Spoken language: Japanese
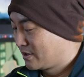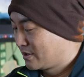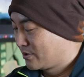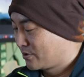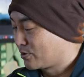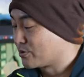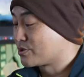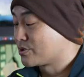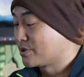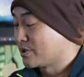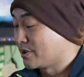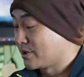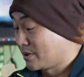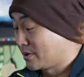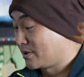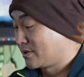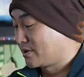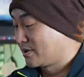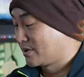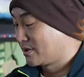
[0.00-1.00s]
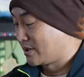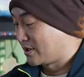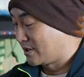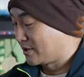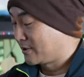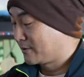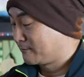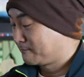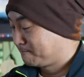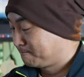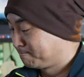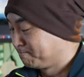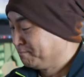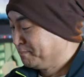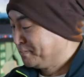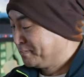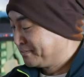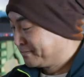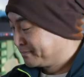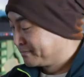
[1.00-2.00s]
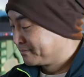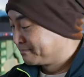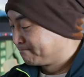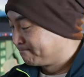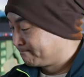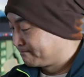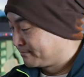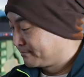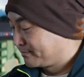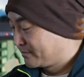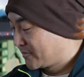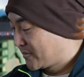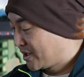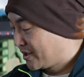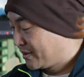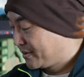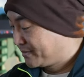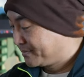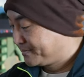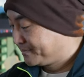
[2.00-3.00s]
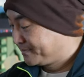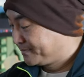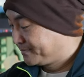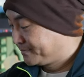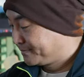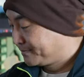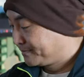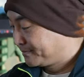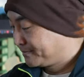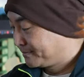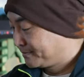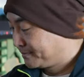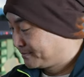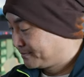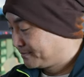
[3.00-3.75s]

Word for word: 標準でいいです。はい。んで、うん、